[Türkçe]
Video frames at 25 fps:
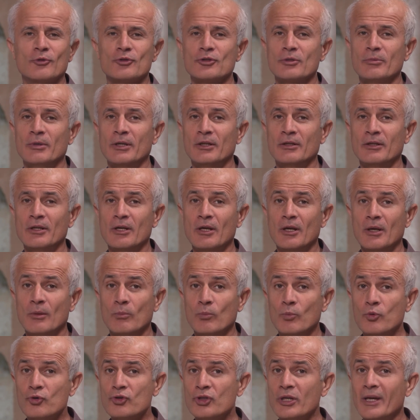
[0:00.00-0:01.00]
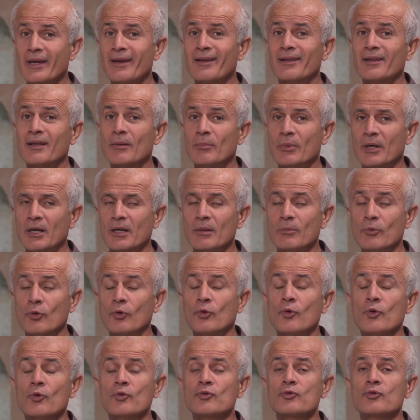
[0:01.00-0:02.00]
O zaman bu şekilde bakıp
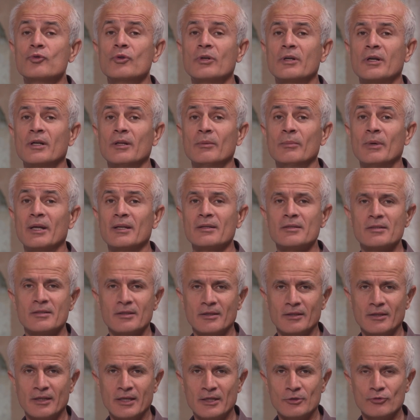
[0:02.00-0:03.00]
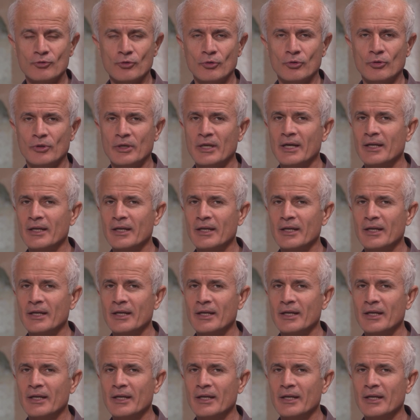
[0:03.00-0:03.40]
onu özgür kılmalısın diye söylüyor.